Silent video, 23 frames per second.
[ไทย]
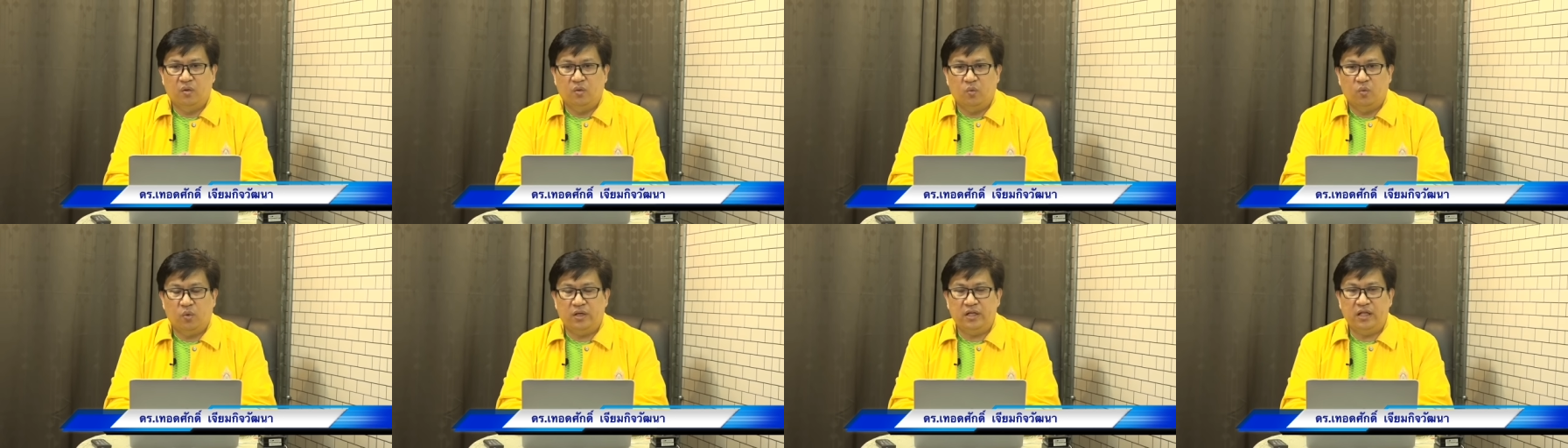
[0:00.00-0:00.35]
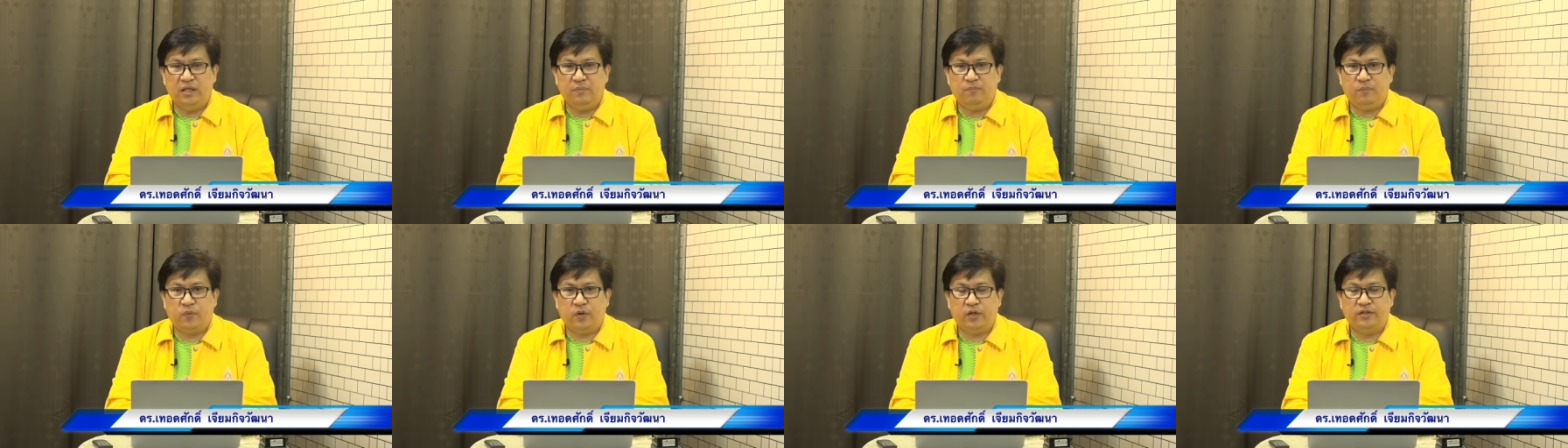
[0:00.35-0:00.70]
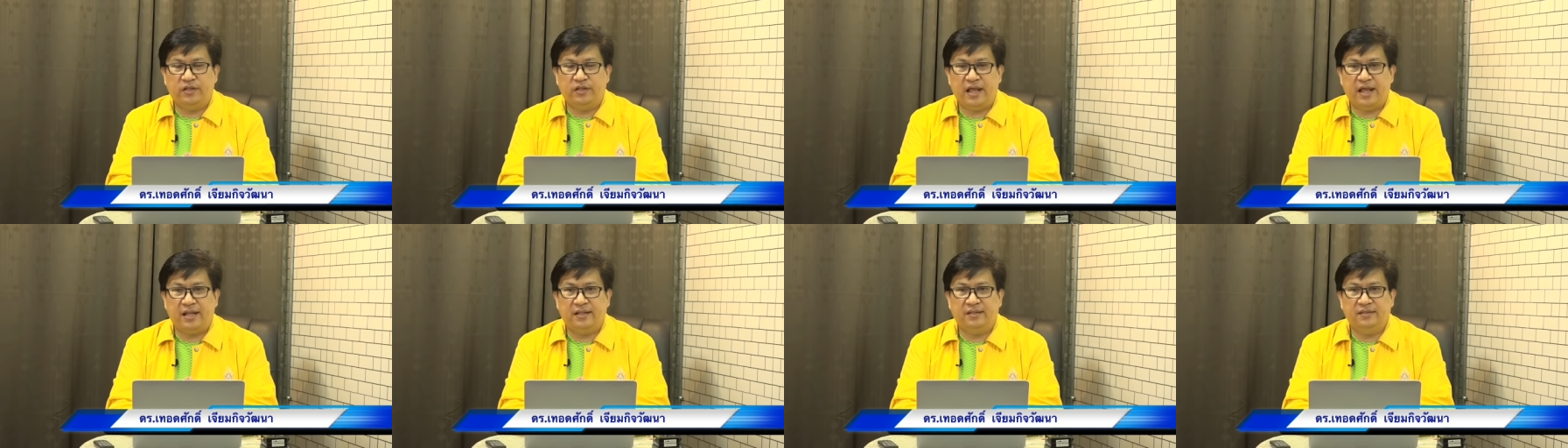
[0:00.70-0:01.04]
วันนี้ประ
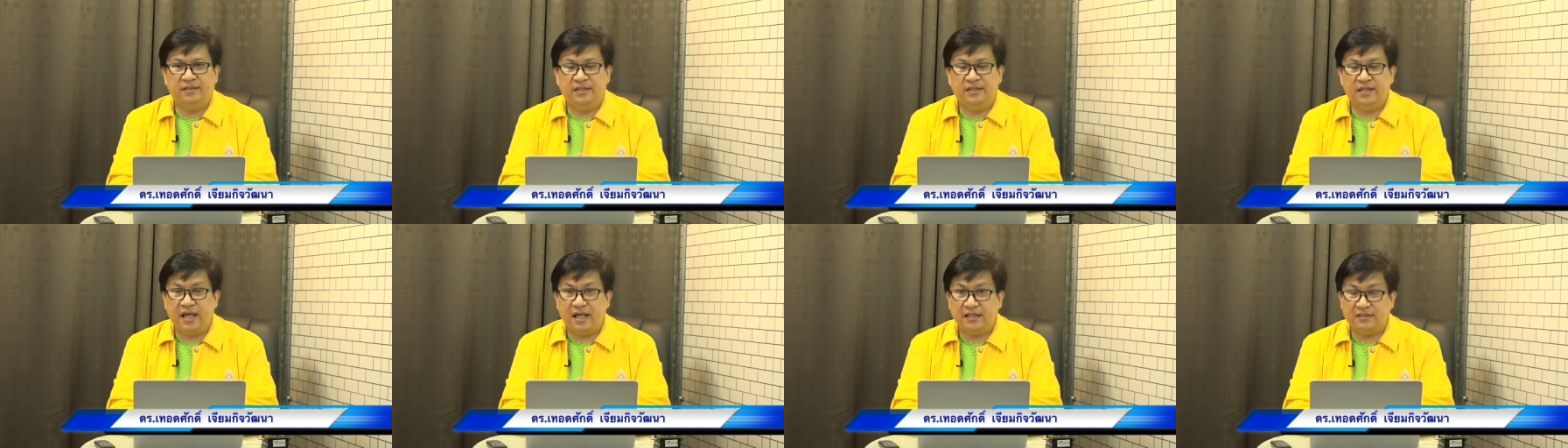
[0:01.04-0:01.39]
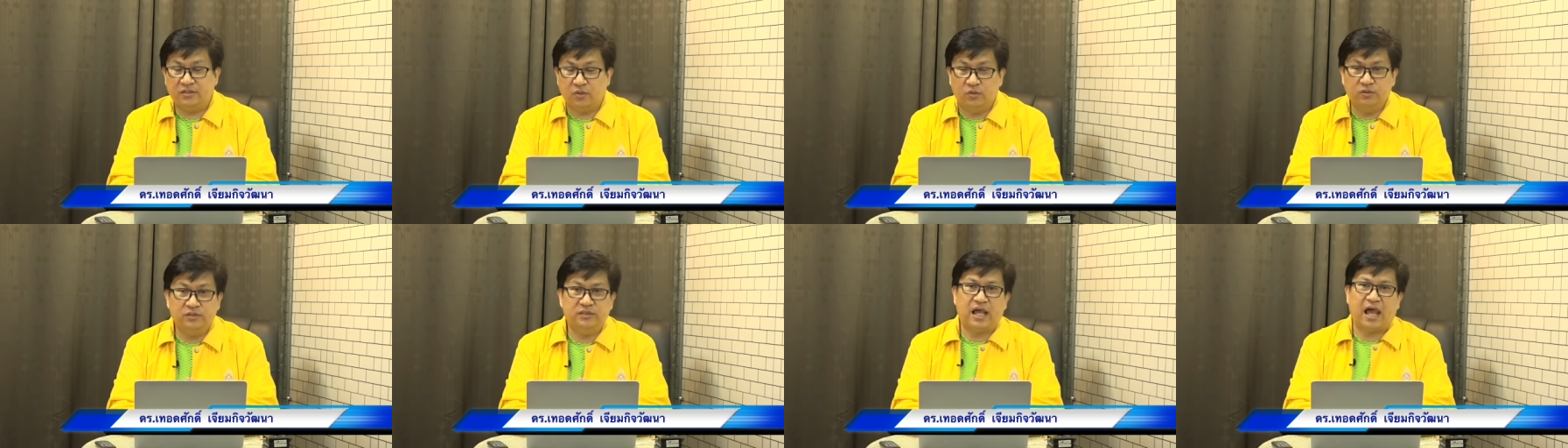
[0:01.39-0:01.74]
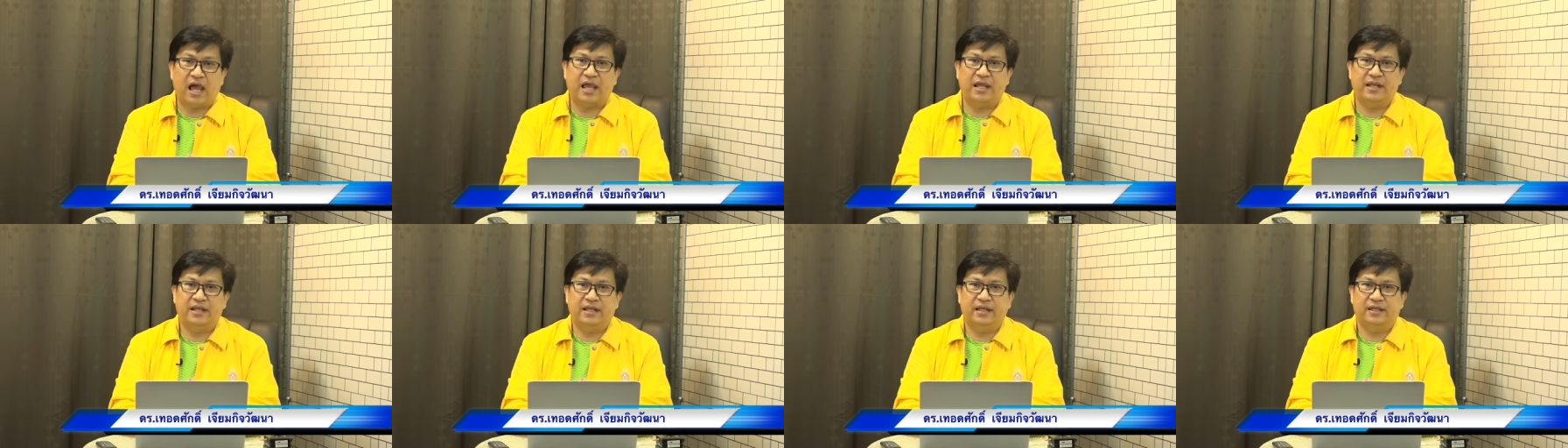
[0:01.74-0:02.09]
เด็นที่น่าสนใจ
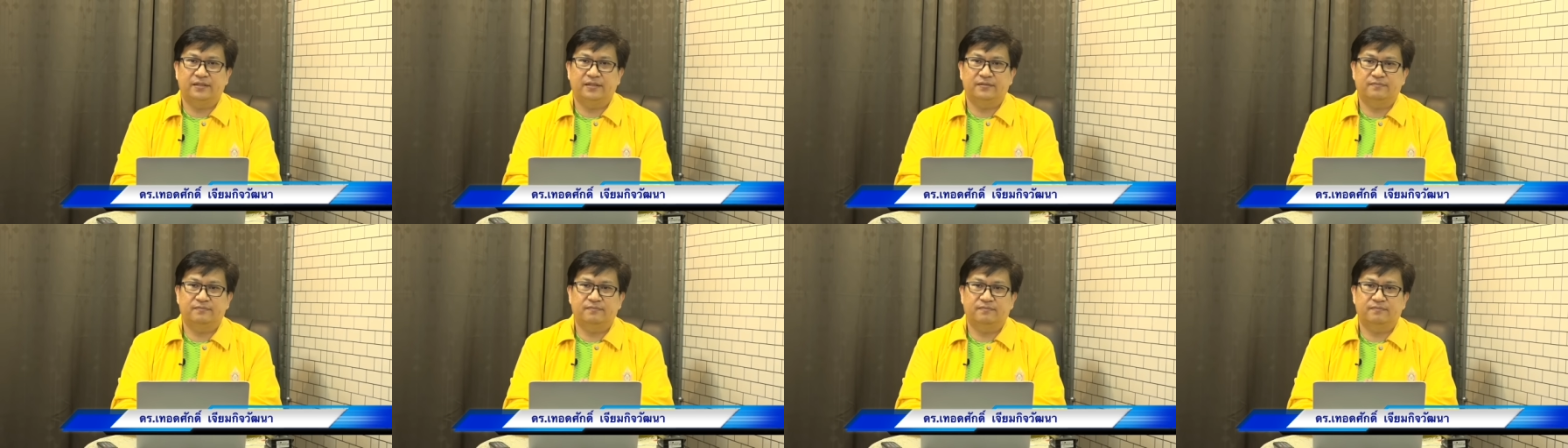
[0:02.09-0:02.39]
เนี่ย